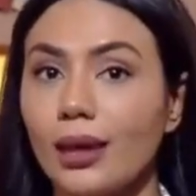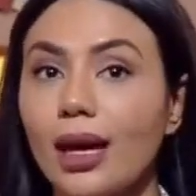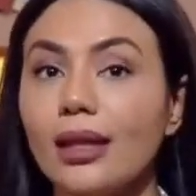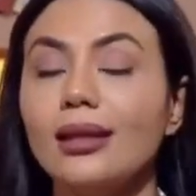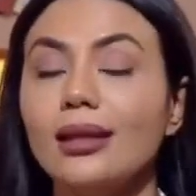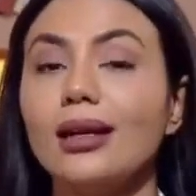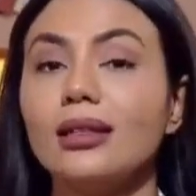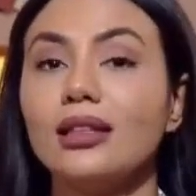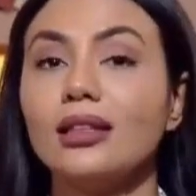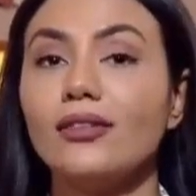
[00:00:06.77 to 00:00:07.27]

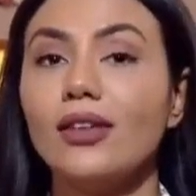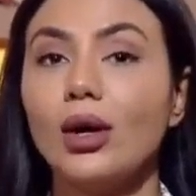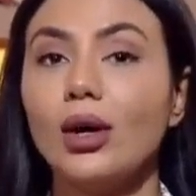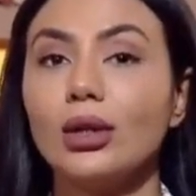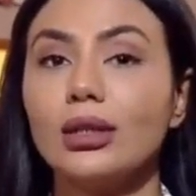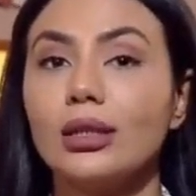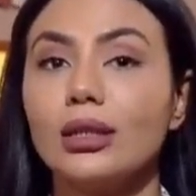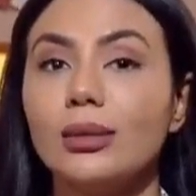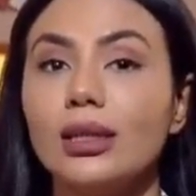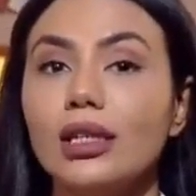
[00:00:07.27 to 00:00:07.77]
أثار
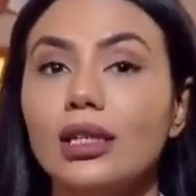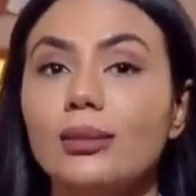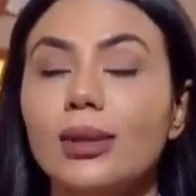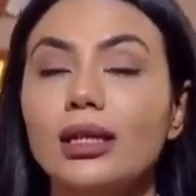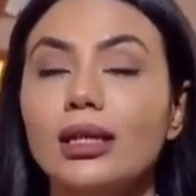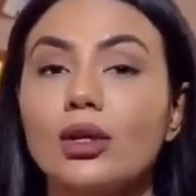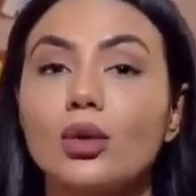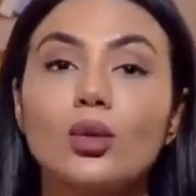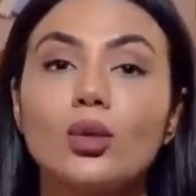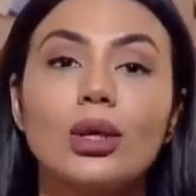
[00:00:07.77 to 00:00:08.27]
تفاعل كبير
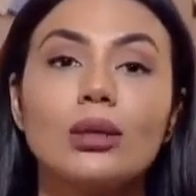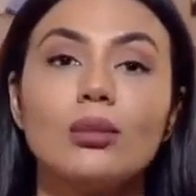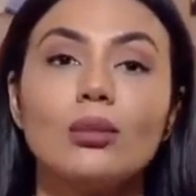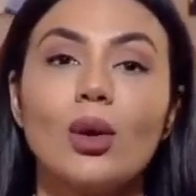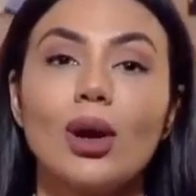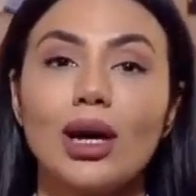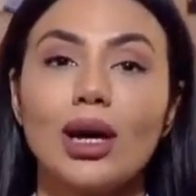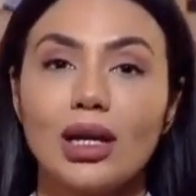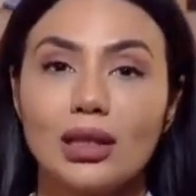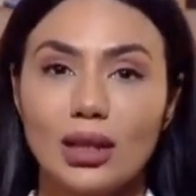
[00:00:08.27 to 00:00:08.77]
بين رواد
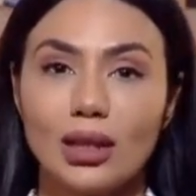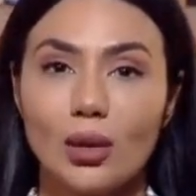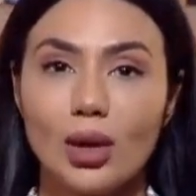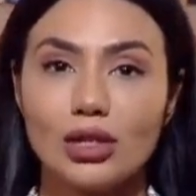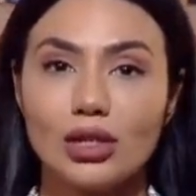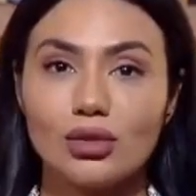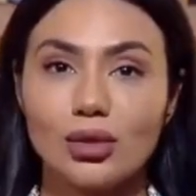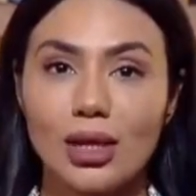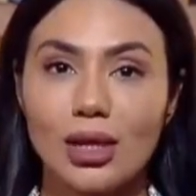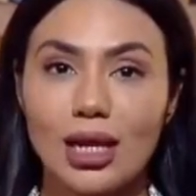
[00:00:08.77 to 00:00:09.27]
مواقع
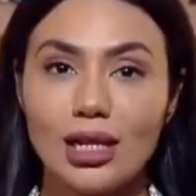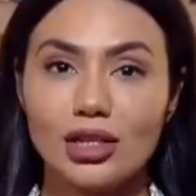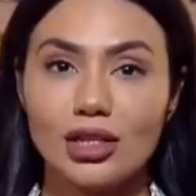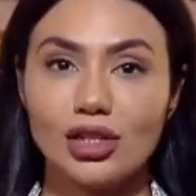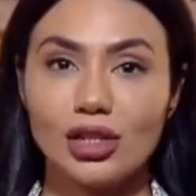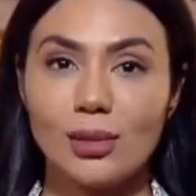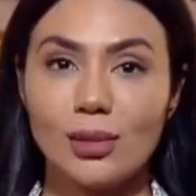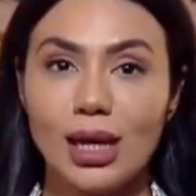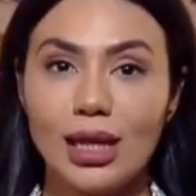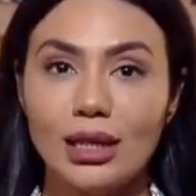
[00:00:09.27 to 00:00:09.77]
التواصل
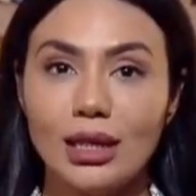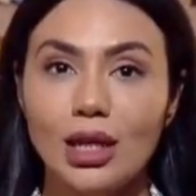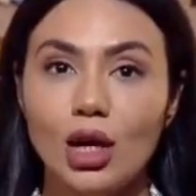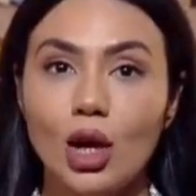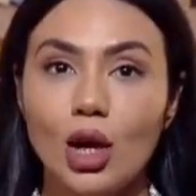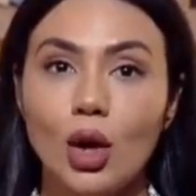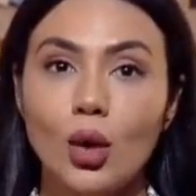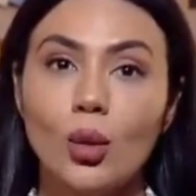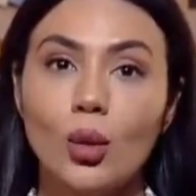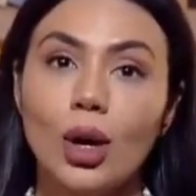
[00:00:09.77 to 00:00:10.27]
الاجتماعي
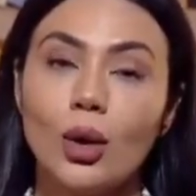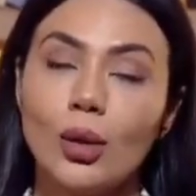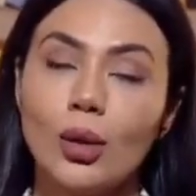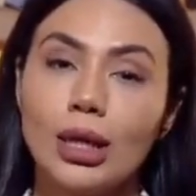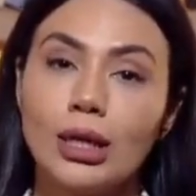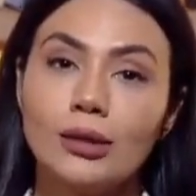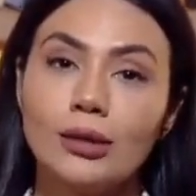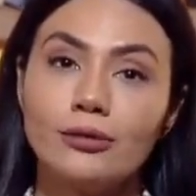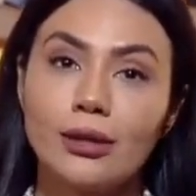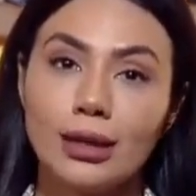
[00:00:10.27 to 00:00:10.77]

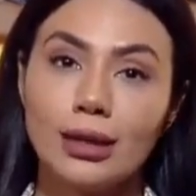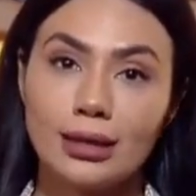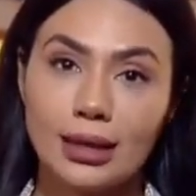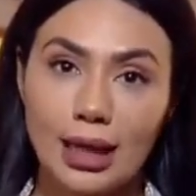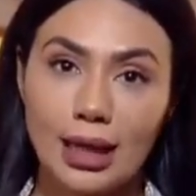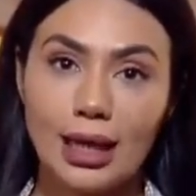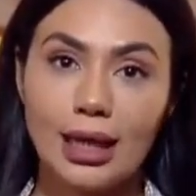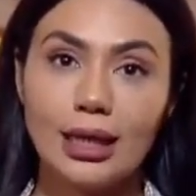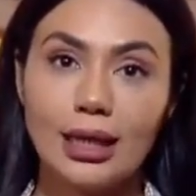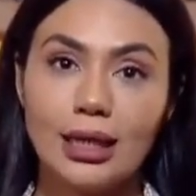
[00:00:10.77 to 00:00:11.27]
وهو
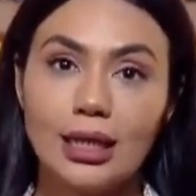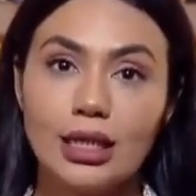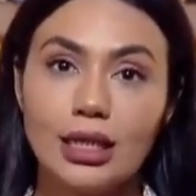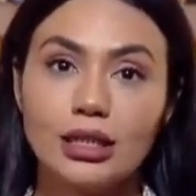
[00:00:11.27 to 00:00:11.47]
لفتاة